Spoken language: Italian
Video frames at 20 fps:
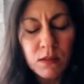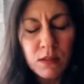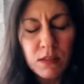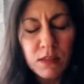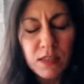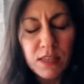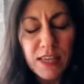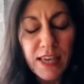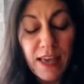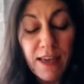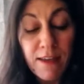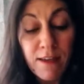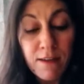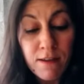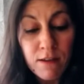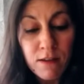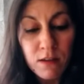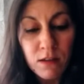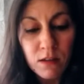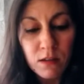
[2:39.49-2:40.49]
Chi è?
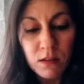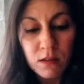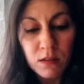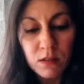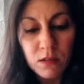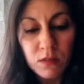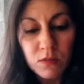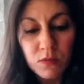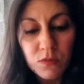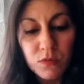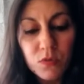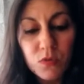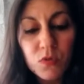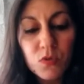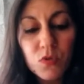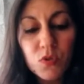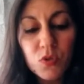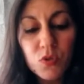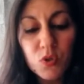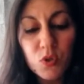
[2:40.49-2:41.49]

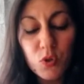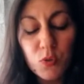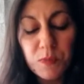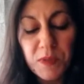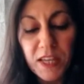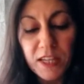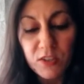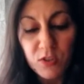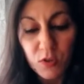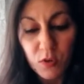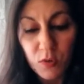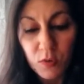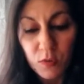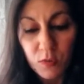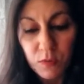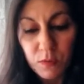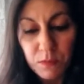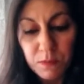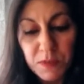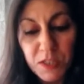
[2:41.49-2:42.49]
Sono Pietro,
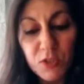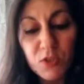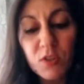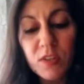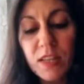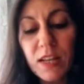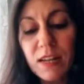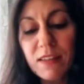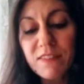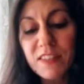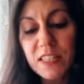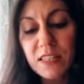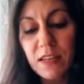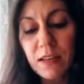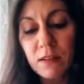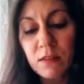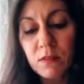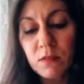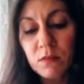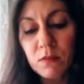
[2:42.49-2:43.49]
Pietro dalla
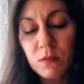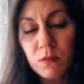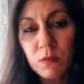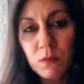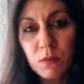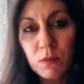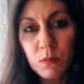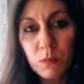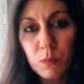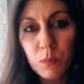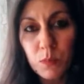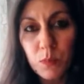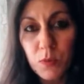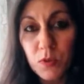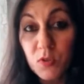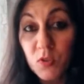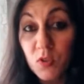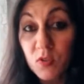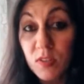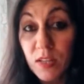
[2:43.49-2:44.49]
vita.
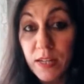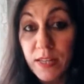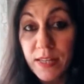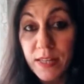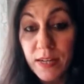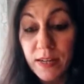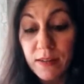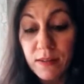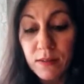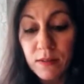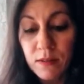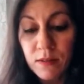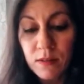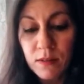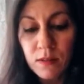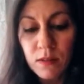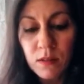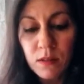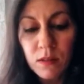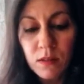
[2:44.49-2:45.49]
Posso salire?
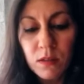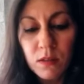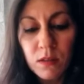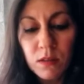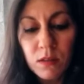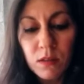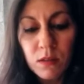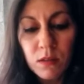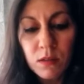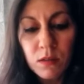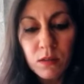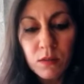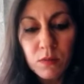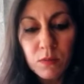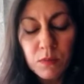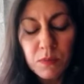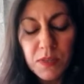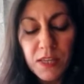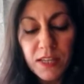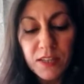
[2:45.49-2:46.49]

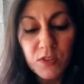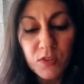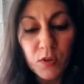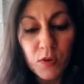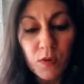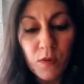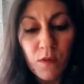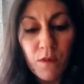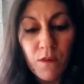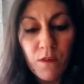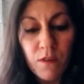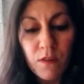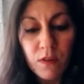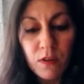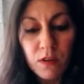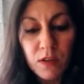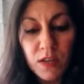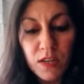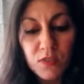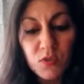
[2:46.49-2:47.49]
Pietro,
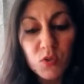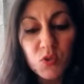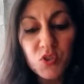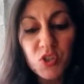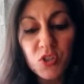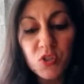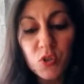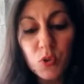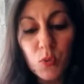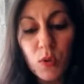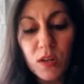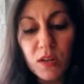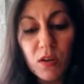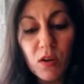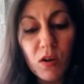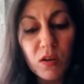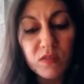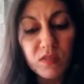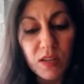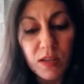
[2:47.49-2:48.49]
è successo
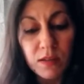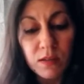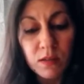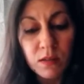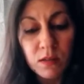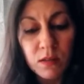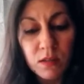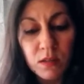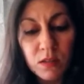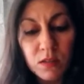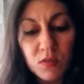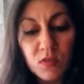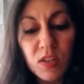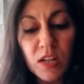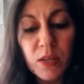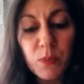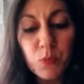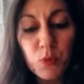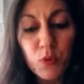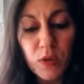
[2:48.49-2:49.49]
qualcosa.
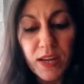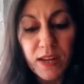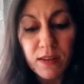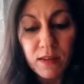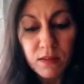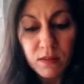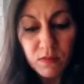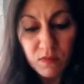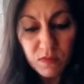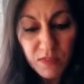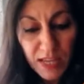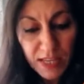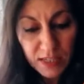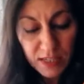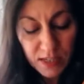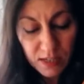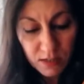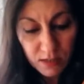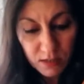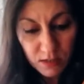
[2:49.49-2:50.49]
Sali pure, vieni.